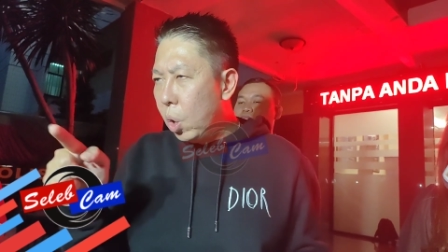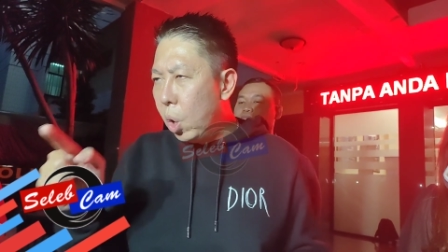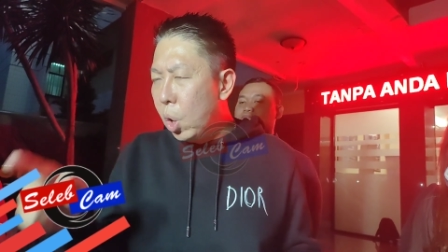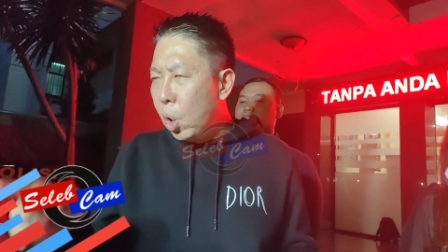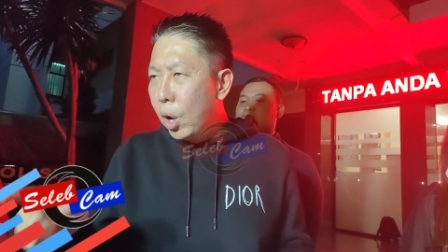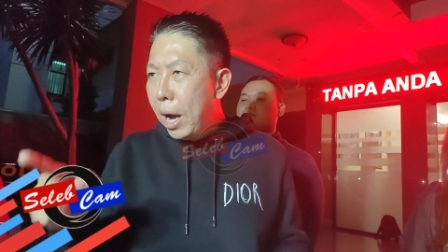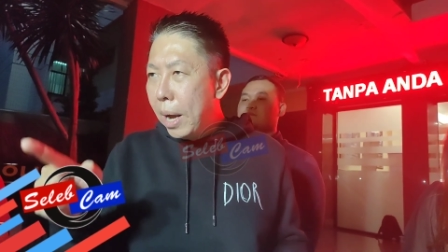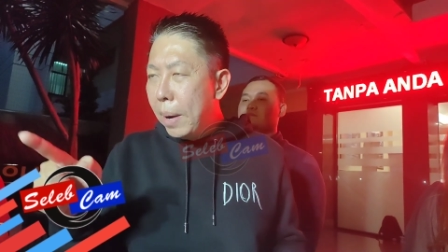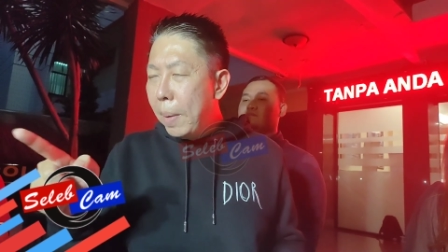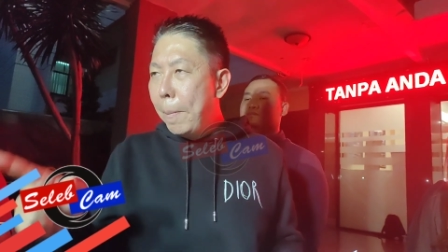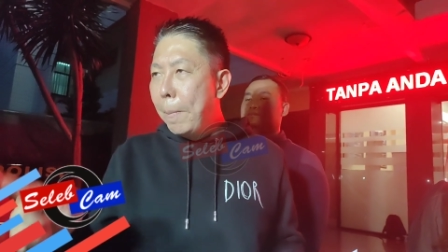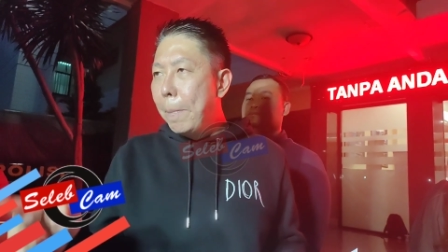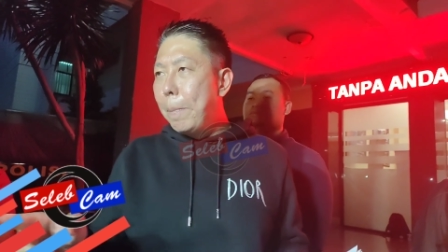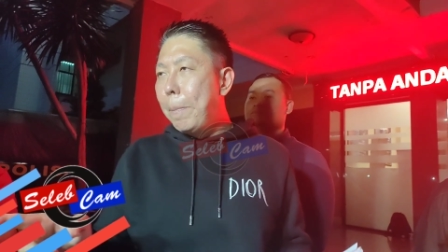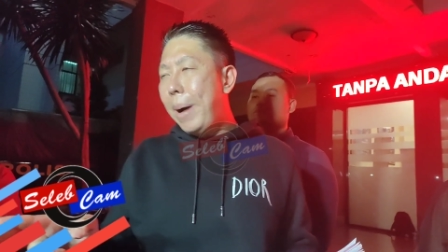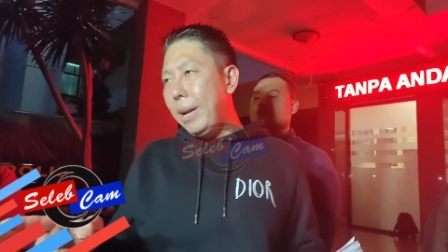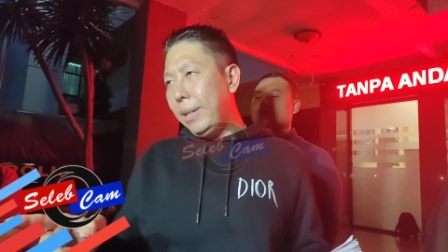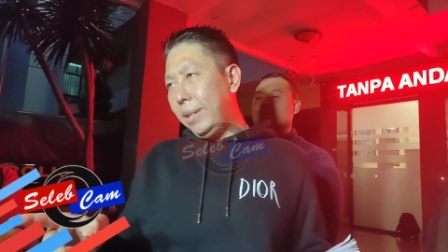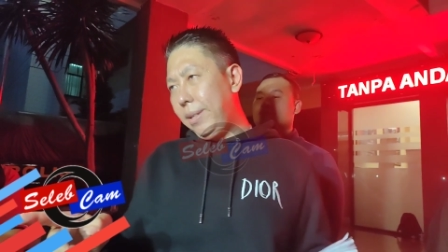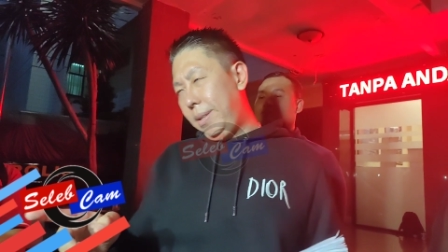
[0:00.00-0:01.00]
golongan
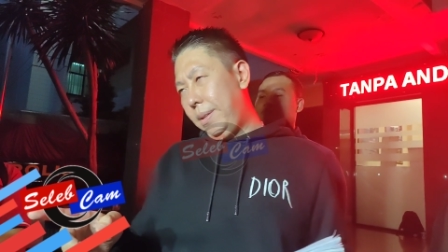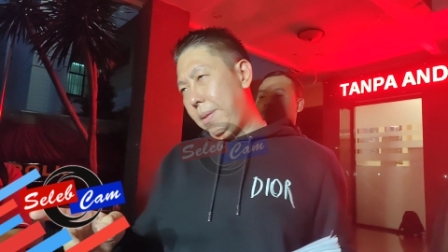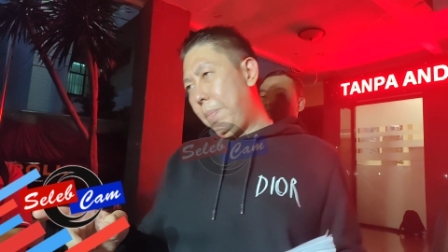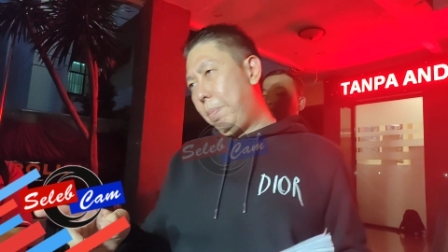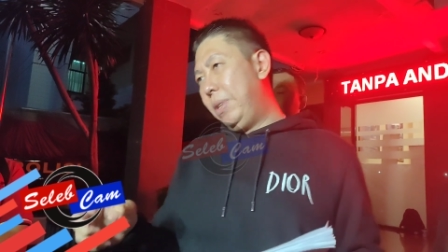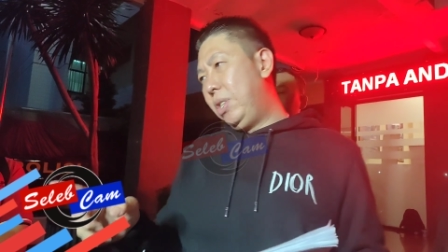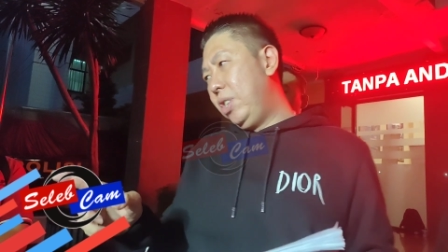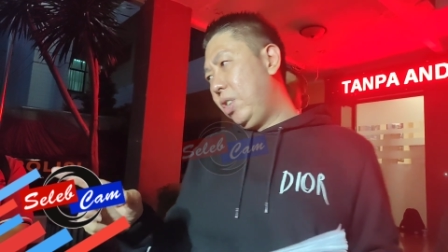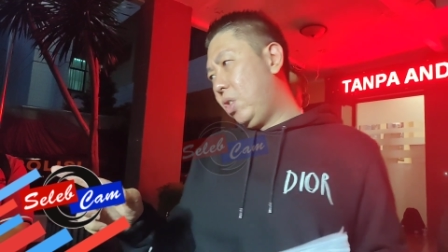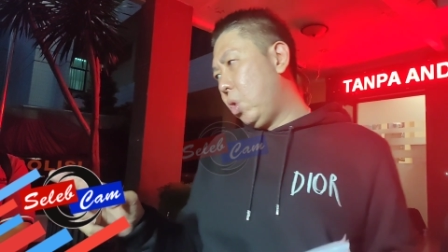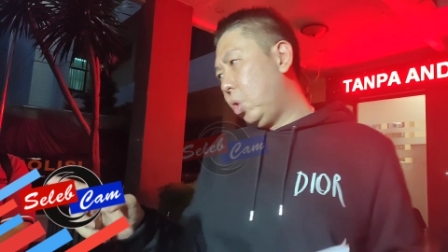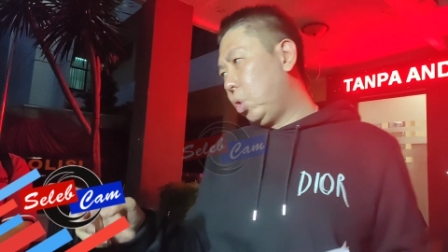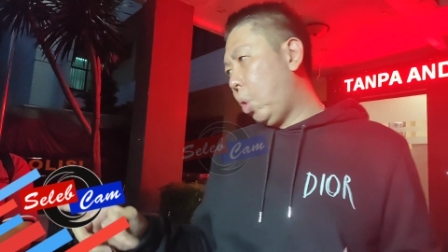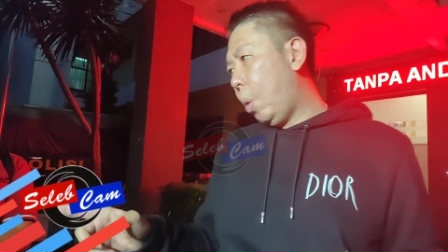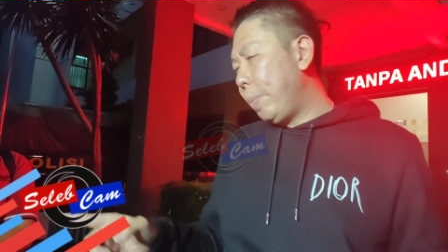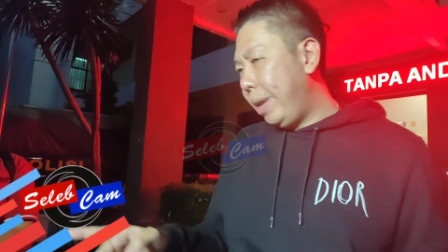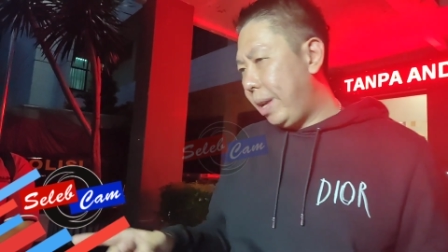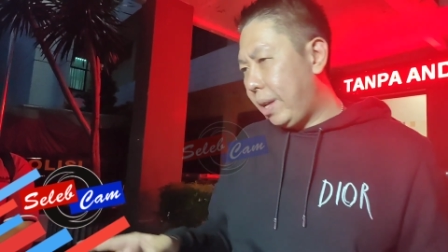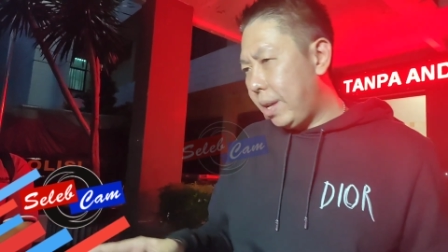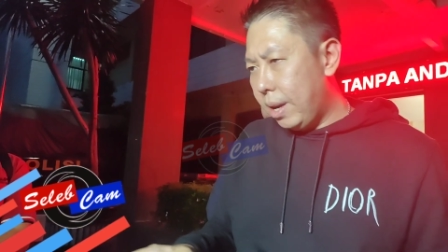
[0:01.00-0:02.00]
4
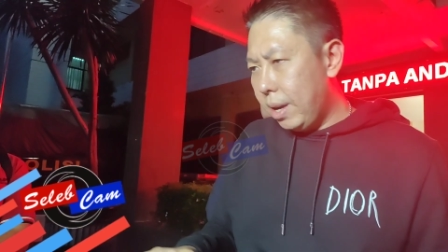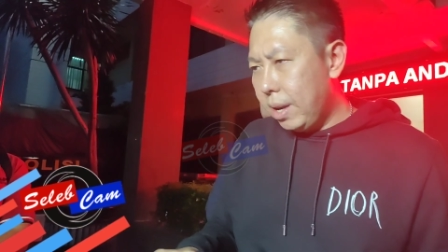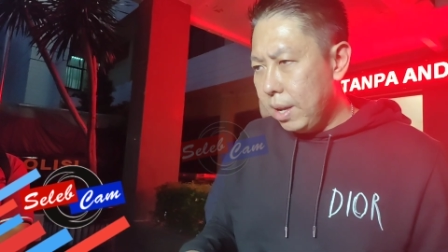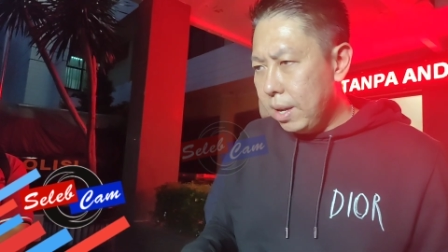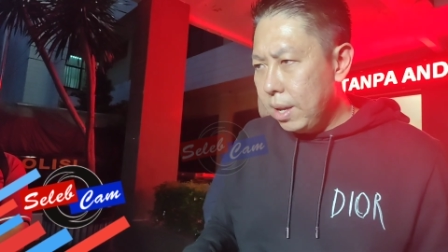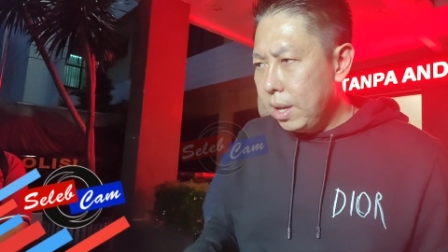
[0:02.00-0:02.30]
psikotropika.